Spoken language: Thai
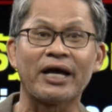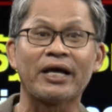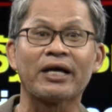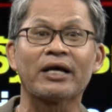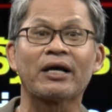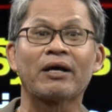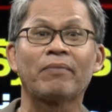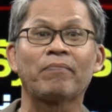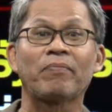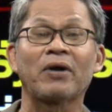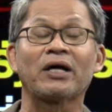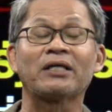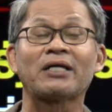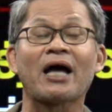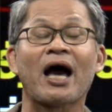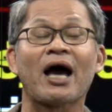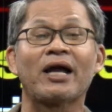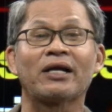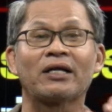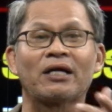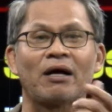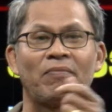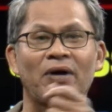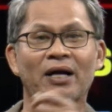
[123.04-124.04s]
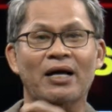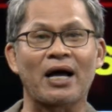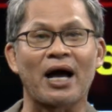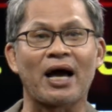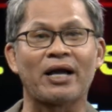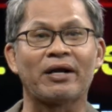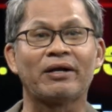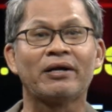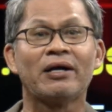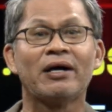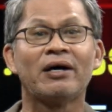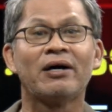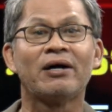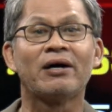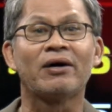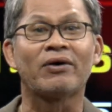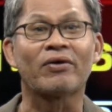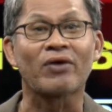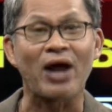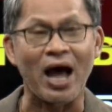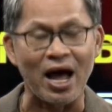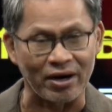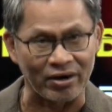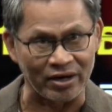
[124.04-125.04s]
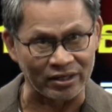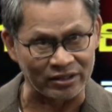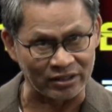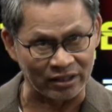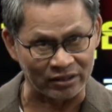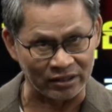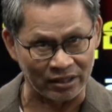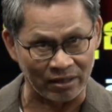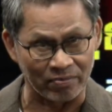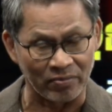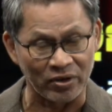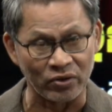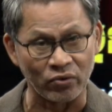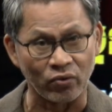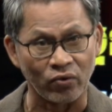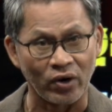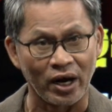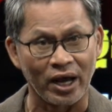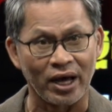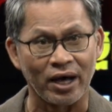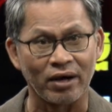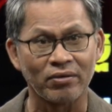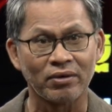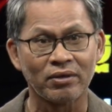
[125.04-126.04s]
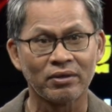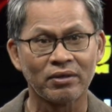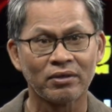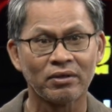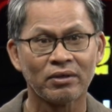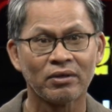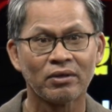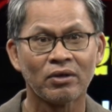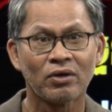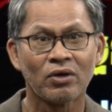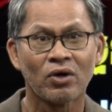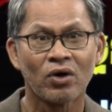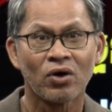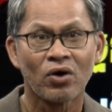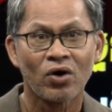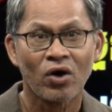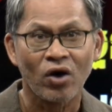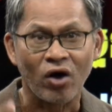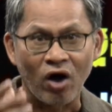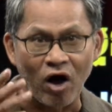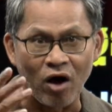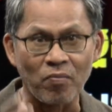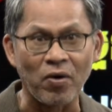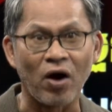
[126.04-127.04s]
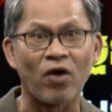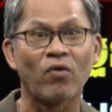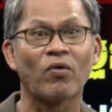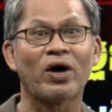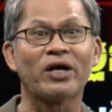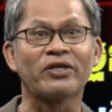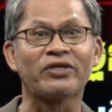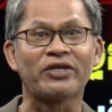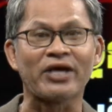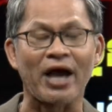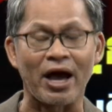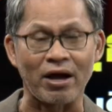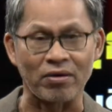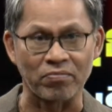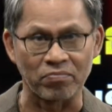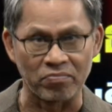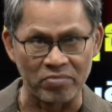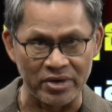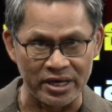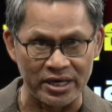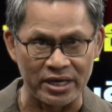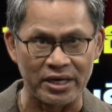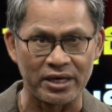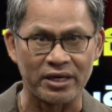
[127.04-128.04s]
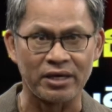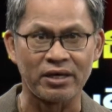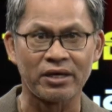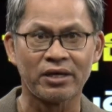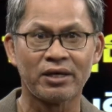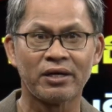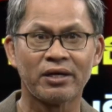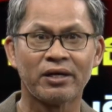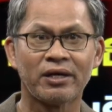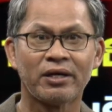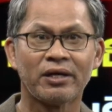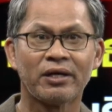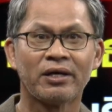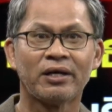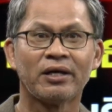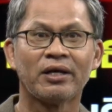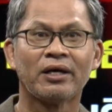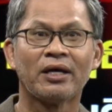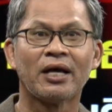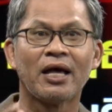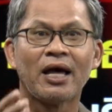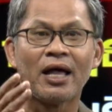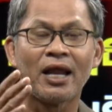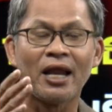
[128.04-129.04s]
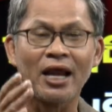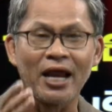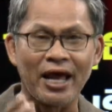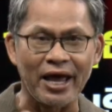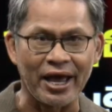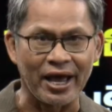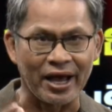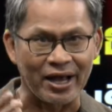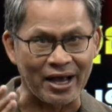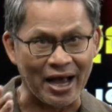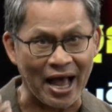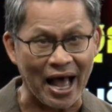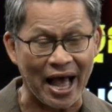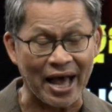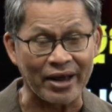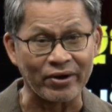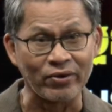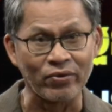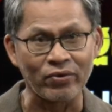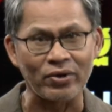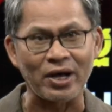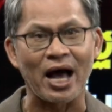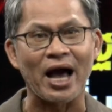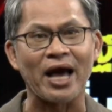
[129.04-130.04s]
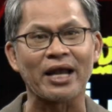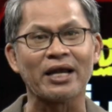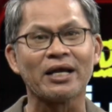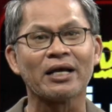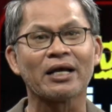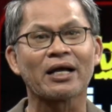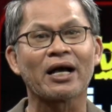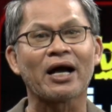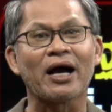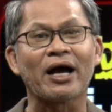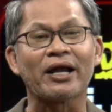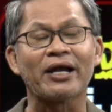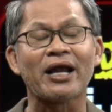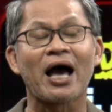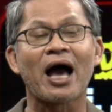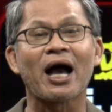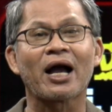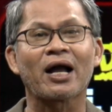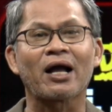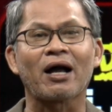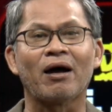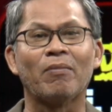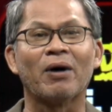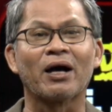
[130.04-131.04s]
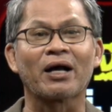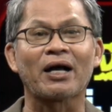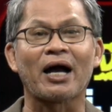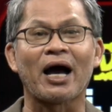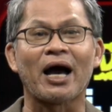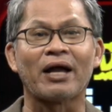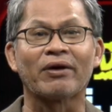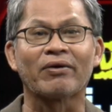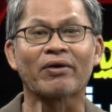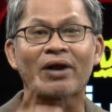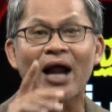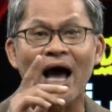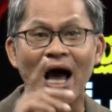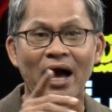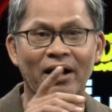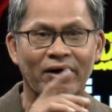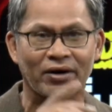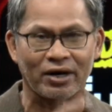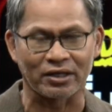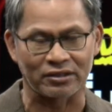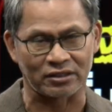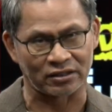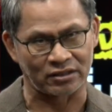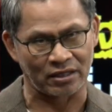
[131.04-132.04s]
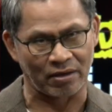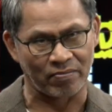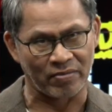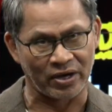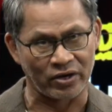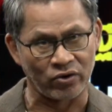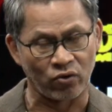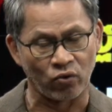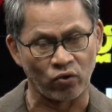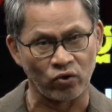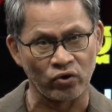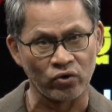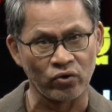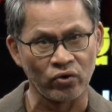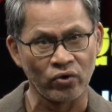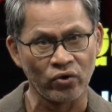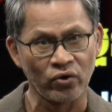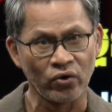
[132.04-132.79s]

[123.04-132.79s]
ชัยประธานกรรมการ ร่างรัฐธรรมนูญแล้วครับเขาบอกว่ายังมีเลขานุการ คณะกรรมการร่างรัฐธรรมนูญ